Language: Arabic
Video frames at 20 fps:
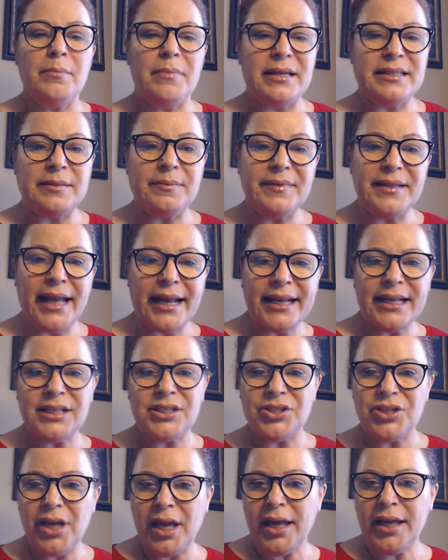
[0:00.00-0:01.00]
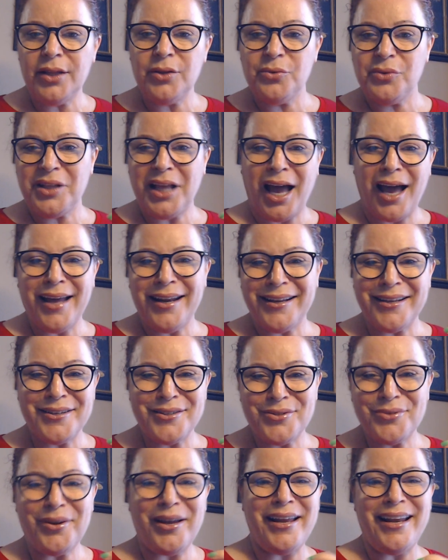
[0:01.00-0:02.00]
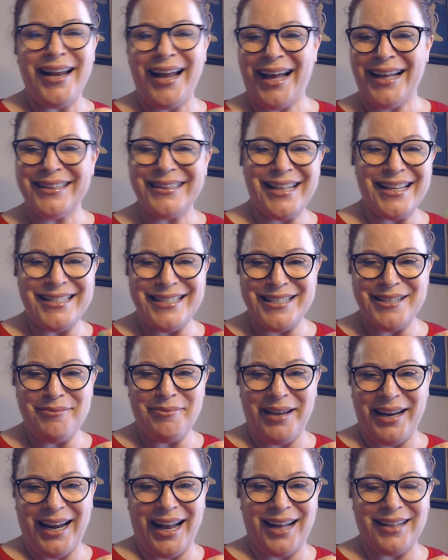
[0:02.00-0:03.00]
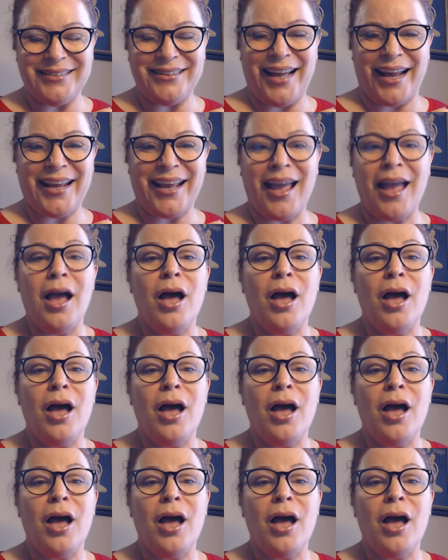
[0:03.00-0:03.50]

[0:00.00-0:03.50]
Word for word: بس بدك تجاهد وتعارك شوي لحتى تجيبها لعندك